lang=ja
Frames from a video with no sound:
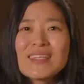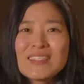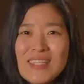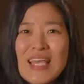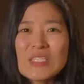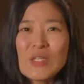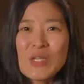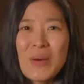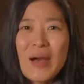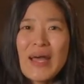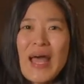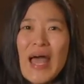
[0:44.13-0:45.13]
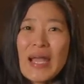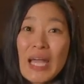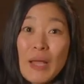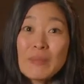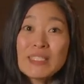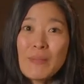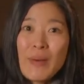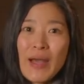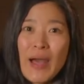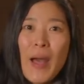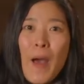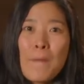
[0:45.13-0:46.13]
聖書には神様
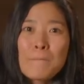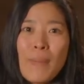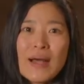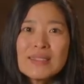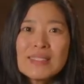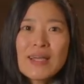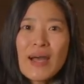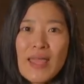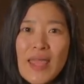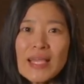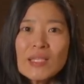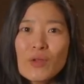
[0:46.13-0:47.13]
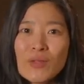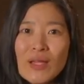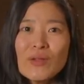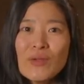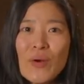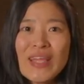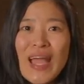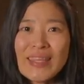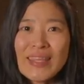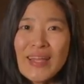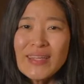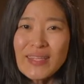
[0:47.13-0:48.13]
が万事が益となるように
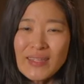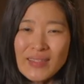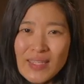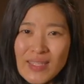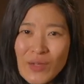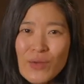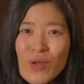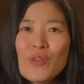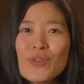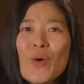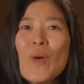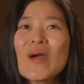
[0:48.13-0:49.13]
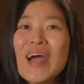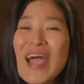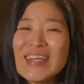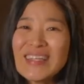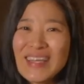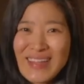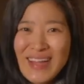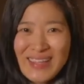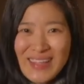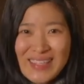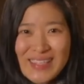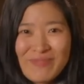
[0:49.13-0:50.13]
働いてくださると書いてあるから
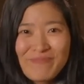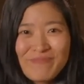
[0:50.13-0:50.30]
です